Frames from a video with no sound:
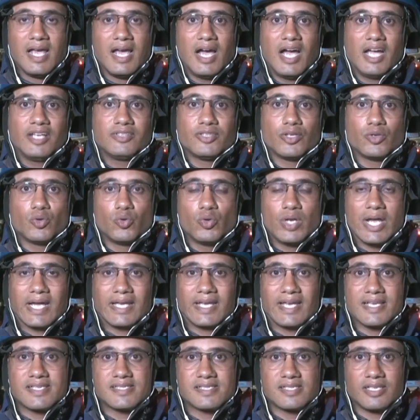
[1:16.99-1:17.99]
أيضا
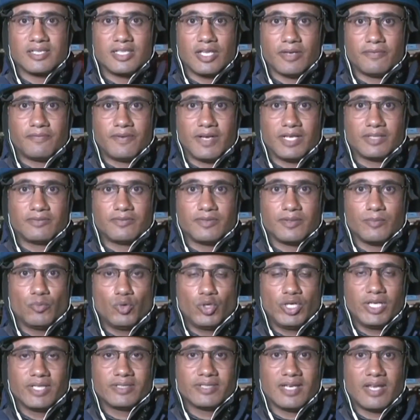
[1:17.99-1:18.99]
هناك استهدافات في
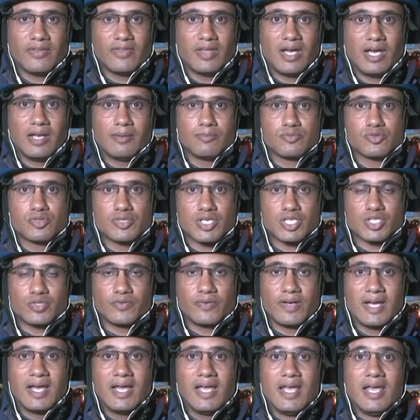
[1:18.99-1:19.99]
محيط هذا
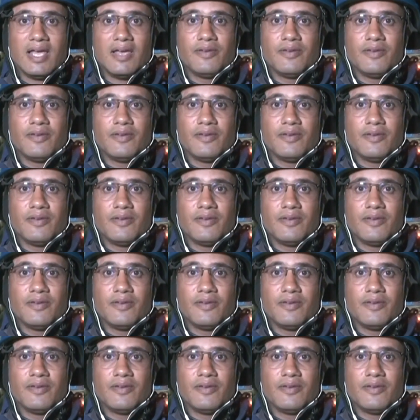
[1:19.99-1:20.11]
المستشفى